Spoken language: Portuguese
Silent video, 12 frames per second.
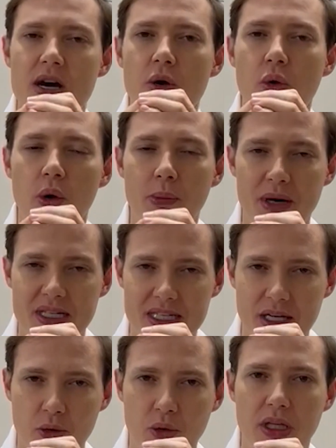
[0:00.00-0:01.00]
Com o
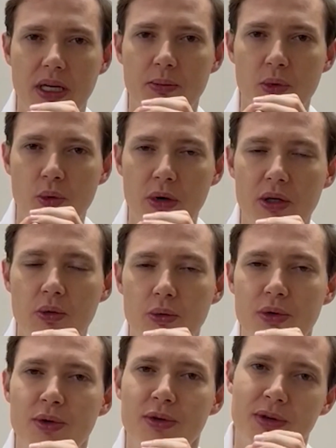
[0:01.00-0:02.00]
passar do tempo,
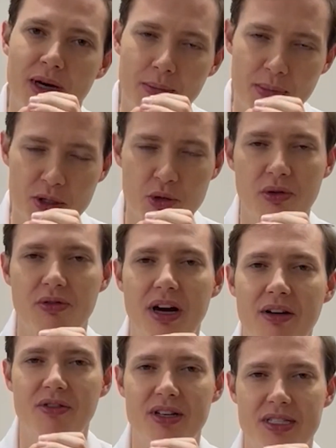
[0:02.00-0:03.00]
quando a pessoa
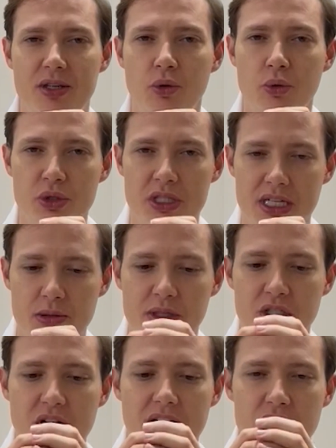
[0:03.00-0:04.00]
vai fazendo uso das
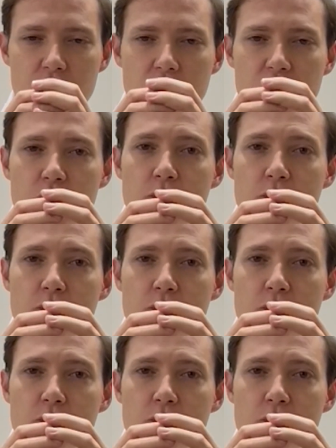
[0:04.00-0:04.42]
medicações,